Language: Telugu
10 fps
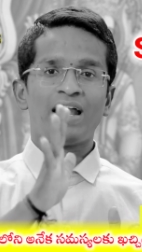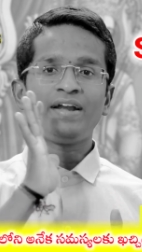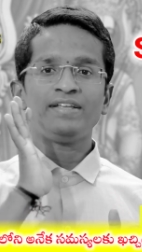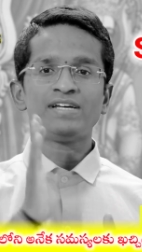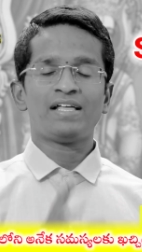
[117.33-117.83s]

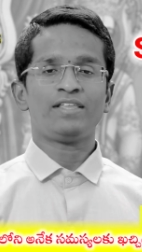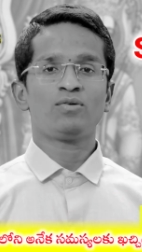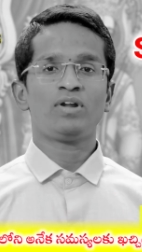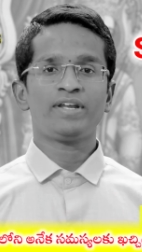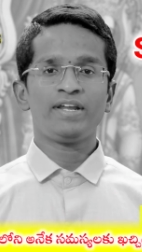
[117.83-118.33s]
అలాంటి
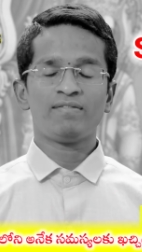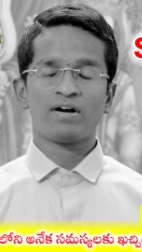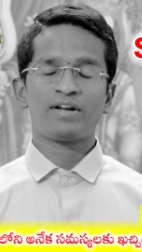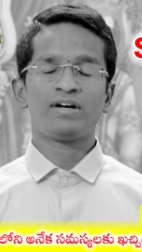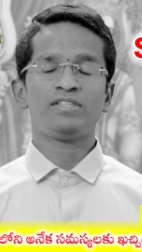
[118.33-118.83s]
జాతకులకి ఈ
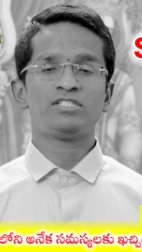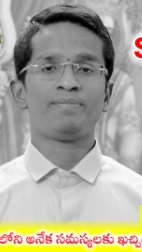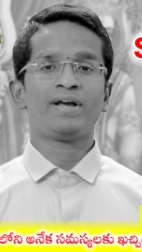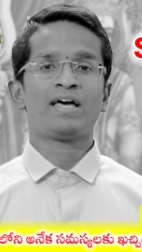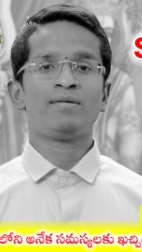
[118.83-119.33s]
వక్రగతి
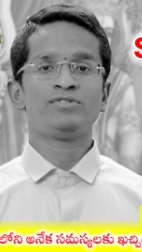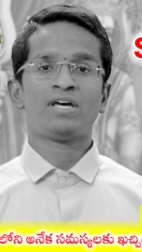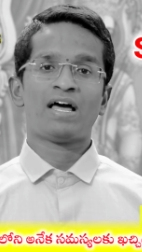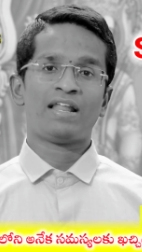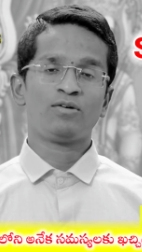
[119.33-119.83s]
సమయకాలం
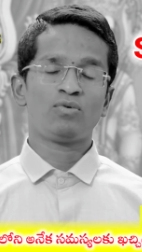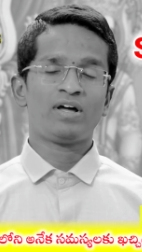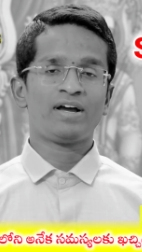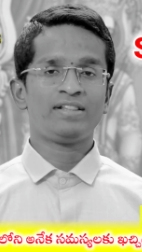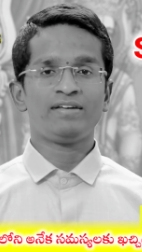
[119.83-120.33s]
చాలా
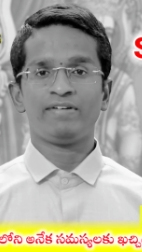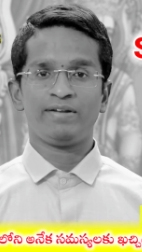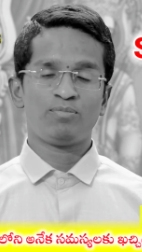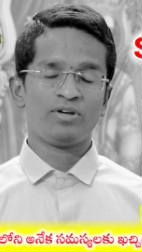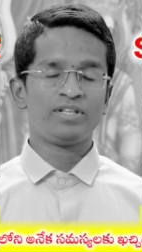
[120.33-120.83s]
అనుకూలంగా అయితే
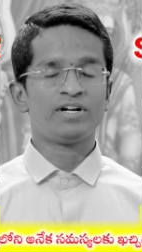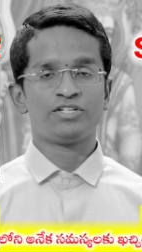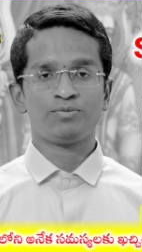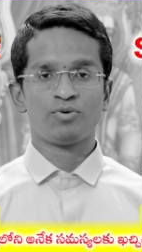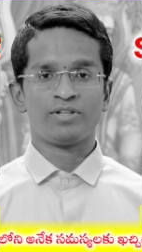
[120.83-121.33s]
వెళ్ళిపోయింది
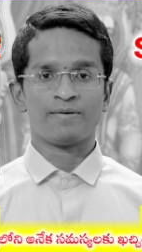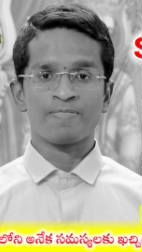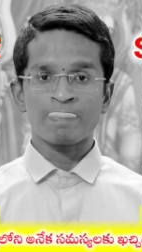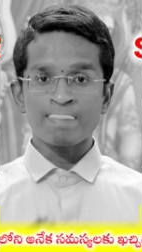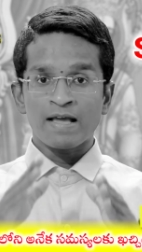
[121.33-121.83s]
గడిచిపోయింది
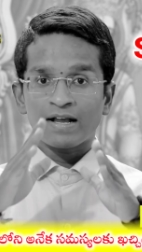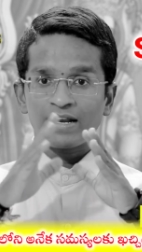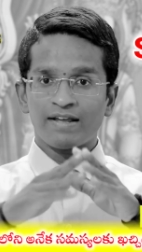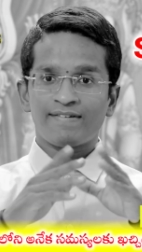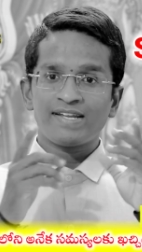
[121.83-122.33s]

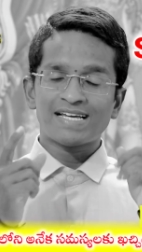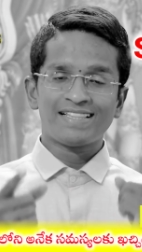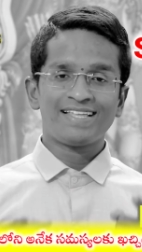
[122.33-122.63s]
కానీ ఎవరి